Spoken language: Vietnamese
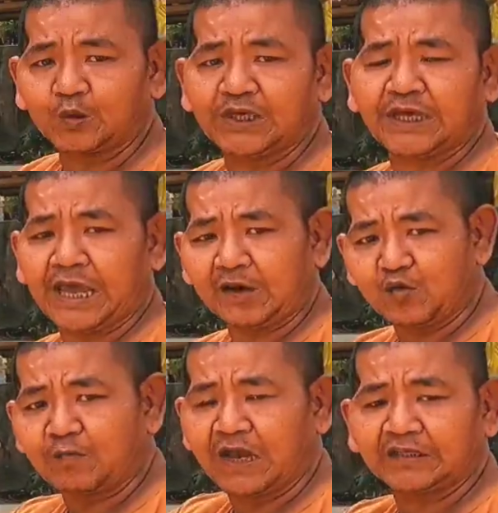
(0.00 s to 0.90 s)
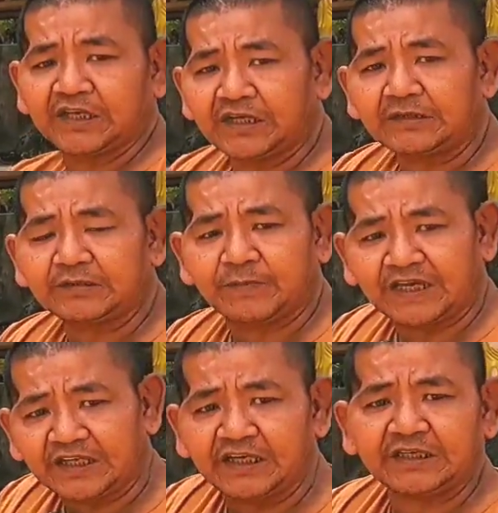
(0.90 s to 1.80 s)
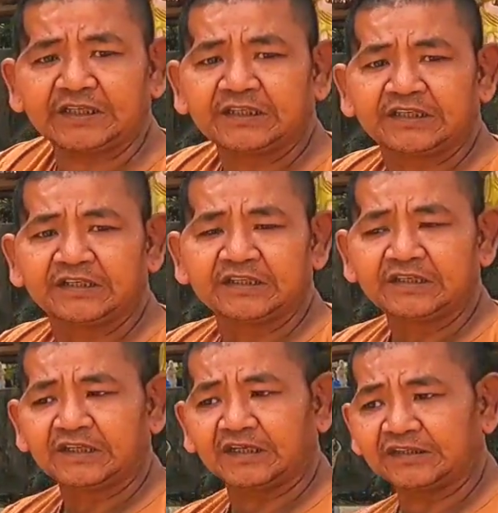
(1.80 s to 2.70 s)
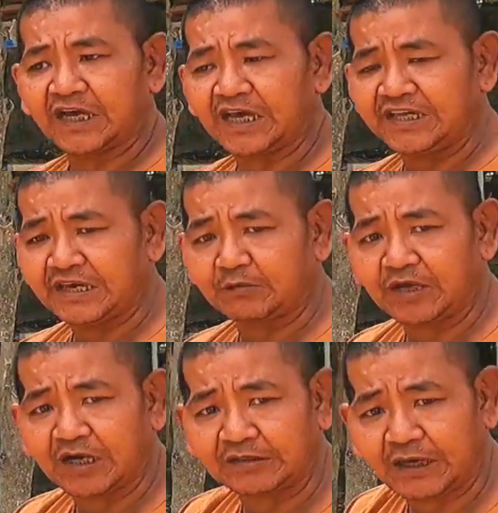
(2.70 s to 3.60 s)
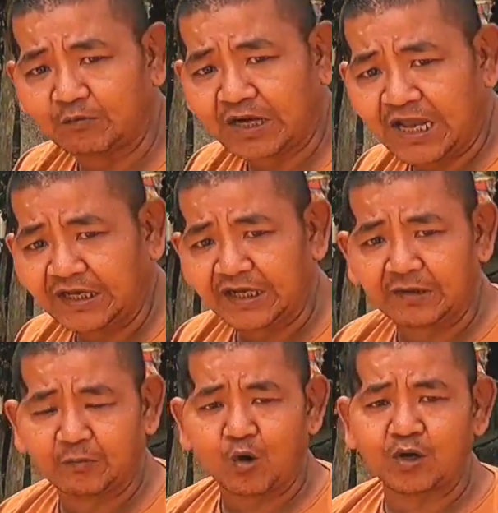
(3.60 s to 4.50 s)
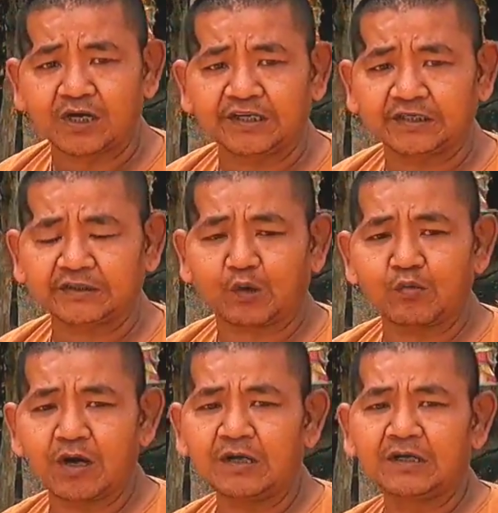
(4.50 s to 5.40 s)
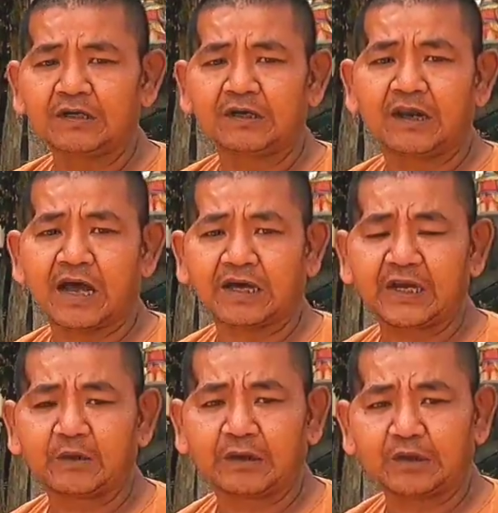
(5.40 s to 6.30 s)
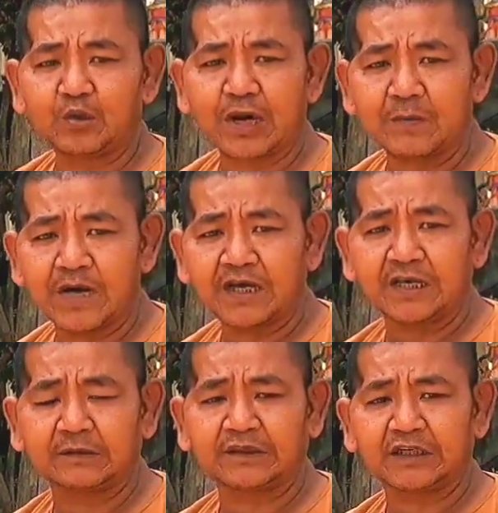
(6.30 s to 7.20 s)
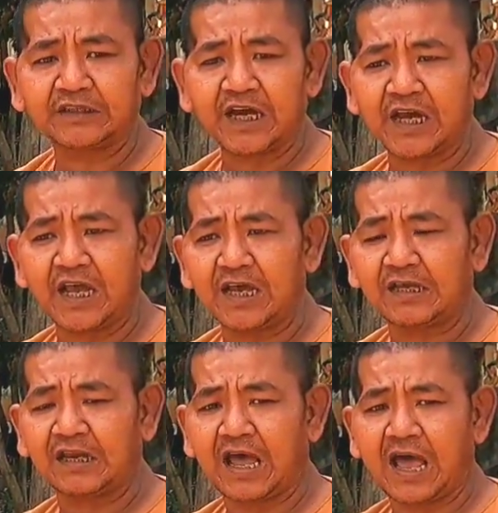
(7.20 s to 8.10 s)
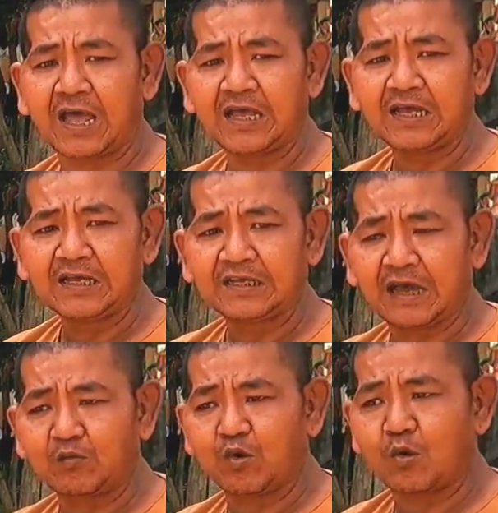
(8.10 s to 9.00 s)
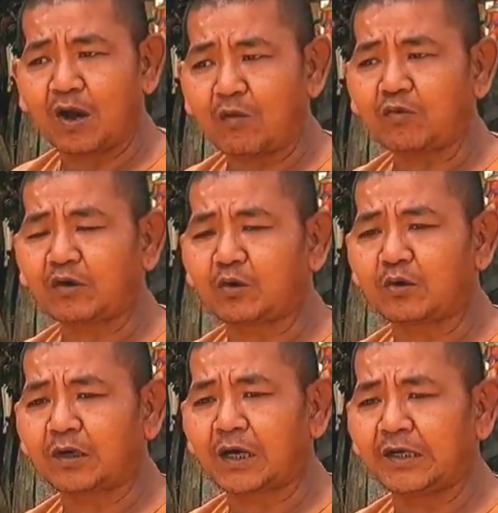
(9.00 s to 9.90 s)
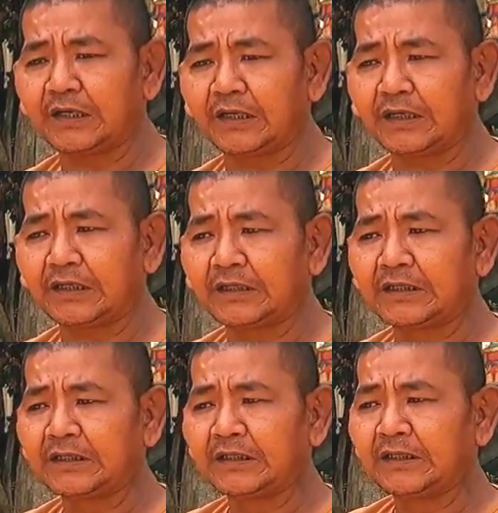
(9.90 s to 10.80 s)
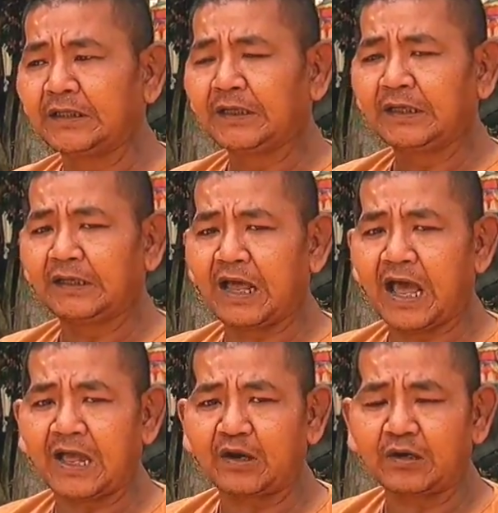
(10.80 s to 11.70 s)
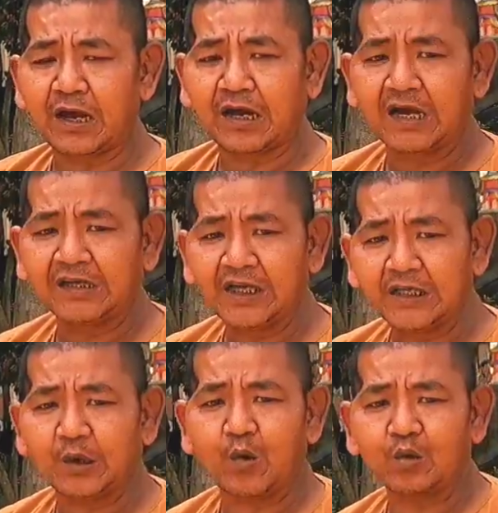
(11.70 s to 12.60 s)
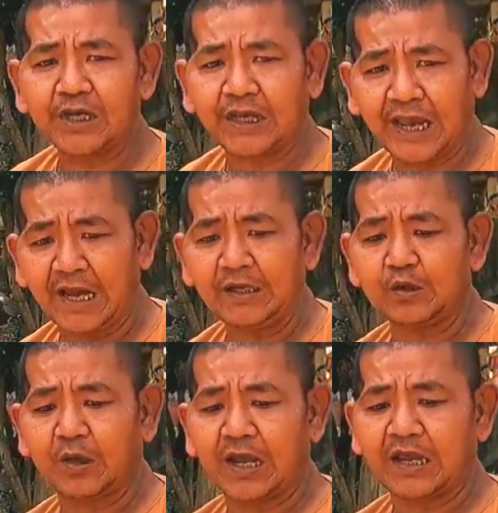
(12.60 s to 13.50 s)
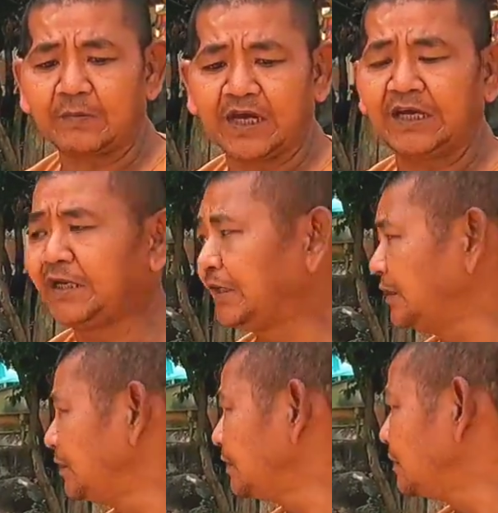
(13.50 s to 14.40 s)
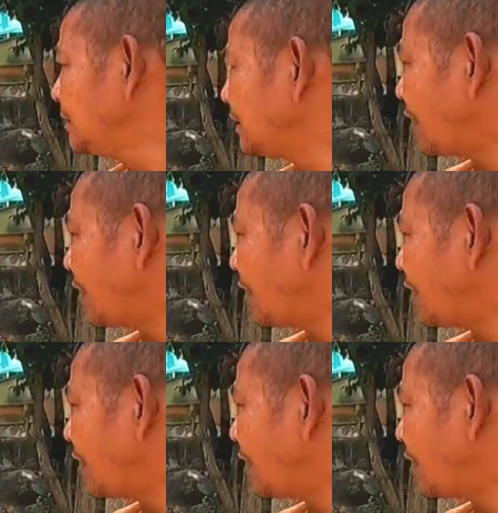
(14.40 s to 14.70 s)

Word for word: thủ thiên nhãn của mẹ thiết mẹ thiết thực tế dòng giờ trong các ờ, bộ kinh nhật tụng á, là kêu bằng chú đại bi nhưng thực tế là trong nguồn gốc của kinh ờ, là nó là kinh thiên thủ thiên nhãn vô ngài đại bi dạ.